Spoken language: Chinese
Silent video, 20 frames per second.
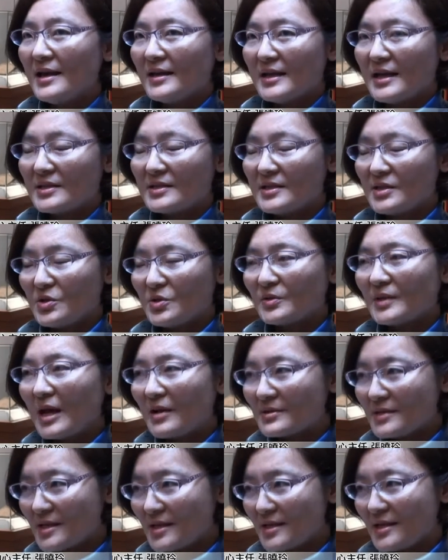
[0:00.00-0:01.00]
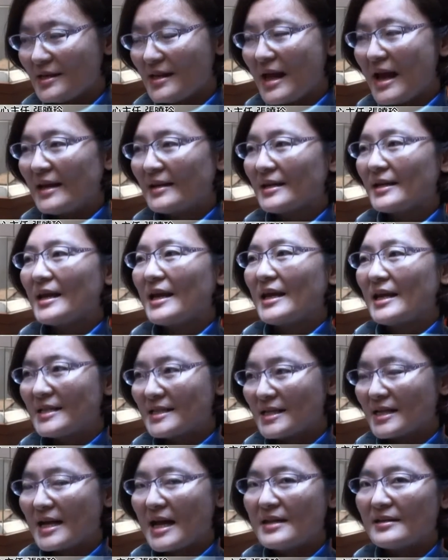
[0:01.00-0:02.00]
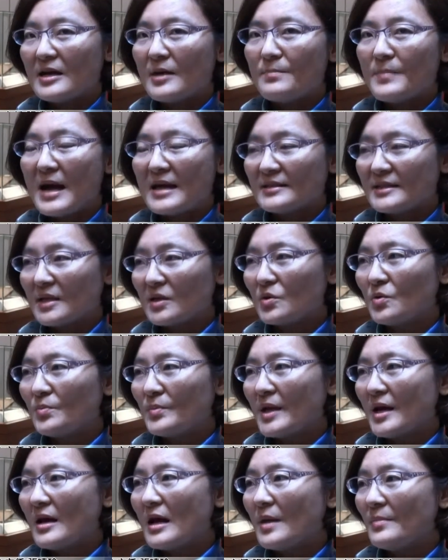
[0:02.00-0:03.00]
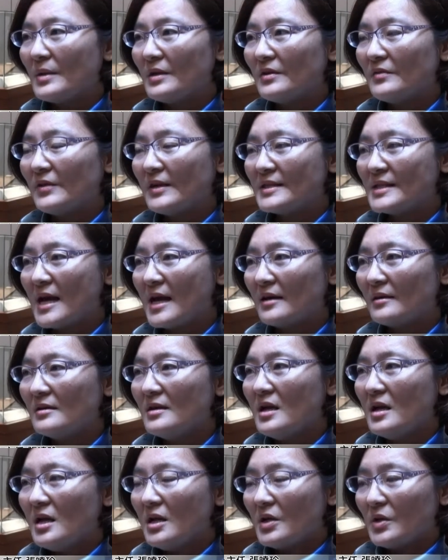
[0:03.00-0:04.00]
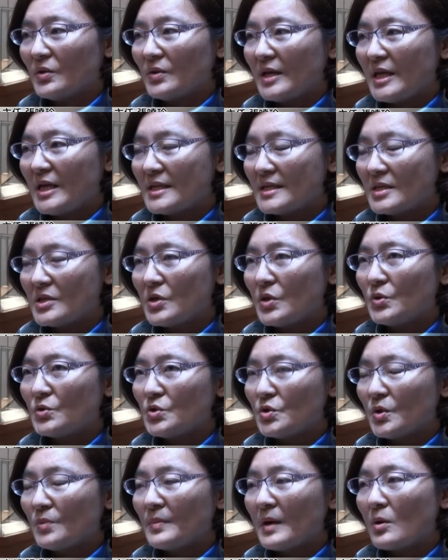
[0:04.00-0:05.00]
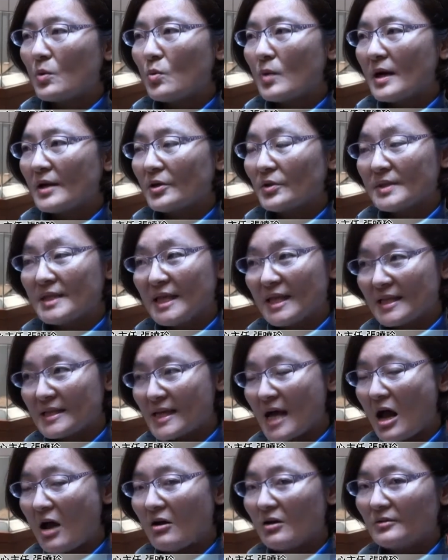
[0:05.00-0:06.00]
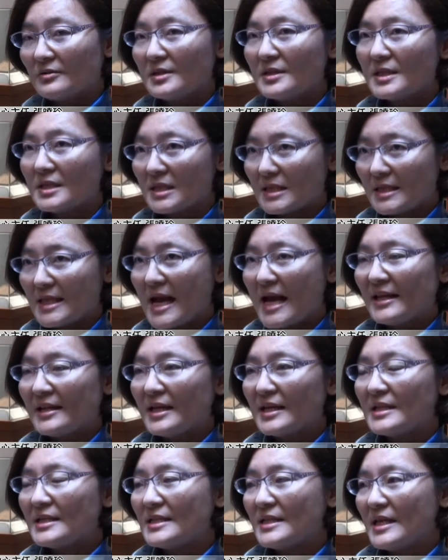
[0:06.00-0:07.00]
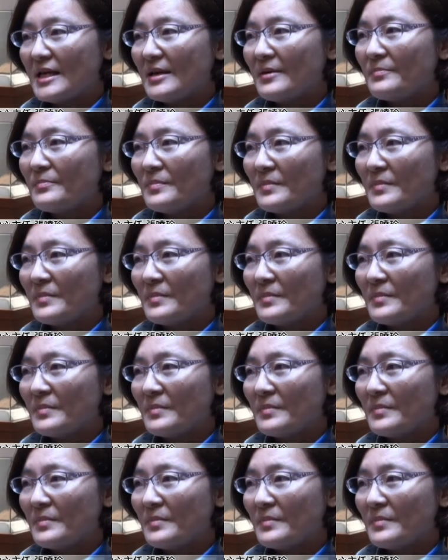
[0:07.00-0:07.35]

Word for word: 那只有到这里来，你可以一次看到八间宫庙，他们非常有历史悠久，包括有清朝时代的一些